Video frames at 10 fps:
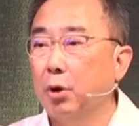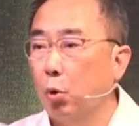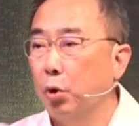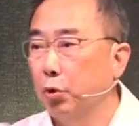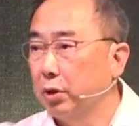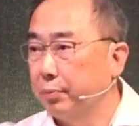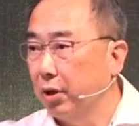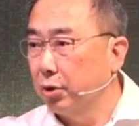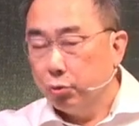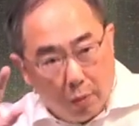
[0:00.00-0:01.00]
台湾的
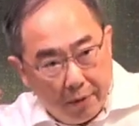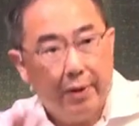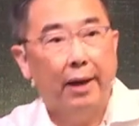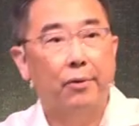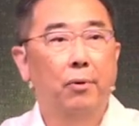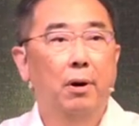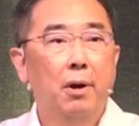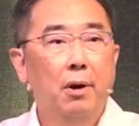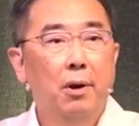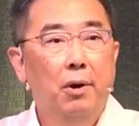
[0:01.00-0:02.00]
果农的葡萄树我没有
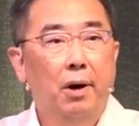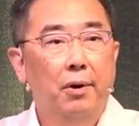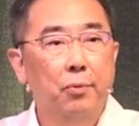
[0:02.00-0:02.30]
看过。